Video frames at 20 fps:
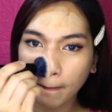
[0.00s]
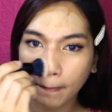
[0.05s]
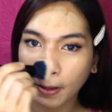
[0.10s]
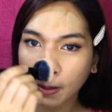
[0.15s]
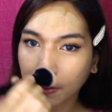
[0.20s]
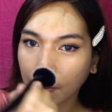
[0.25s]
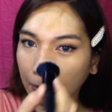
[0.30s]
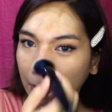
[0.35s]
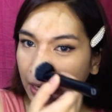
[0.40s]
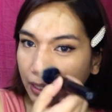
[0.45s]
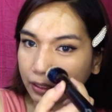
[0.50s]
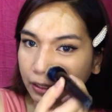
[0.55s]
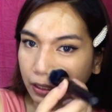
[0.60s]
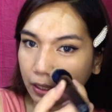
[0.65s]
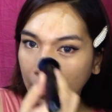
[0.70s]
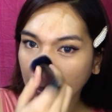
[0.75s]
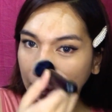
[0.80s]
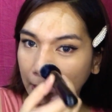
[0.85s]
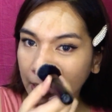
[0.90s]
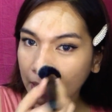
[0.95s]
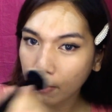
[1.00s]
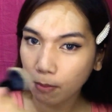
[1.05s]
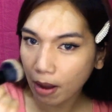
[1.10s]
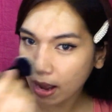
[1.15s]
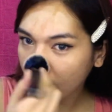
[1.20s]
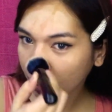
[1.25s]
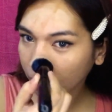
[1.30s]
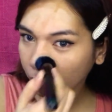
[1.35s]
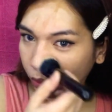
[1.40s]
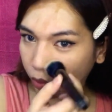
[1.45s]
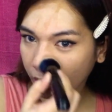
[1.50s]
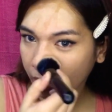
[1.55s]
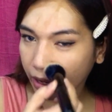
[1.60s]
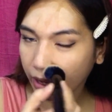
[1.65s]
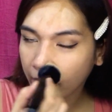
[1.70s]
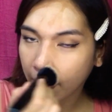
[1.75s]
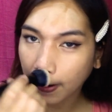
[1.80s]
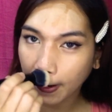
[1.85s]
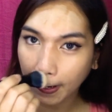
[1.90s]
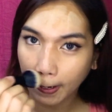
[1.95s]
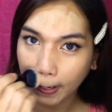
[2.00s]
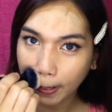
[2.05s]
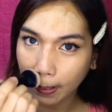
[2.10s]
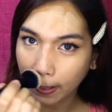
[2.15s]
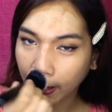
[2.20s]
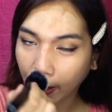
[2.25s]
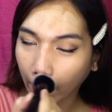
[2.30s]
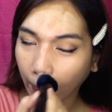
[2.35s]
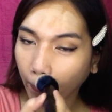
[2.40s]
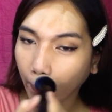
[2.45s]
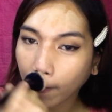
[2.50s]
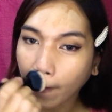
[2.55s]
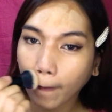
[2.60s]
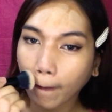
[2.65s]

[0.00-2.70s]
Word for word: pero not in a bad way. You know?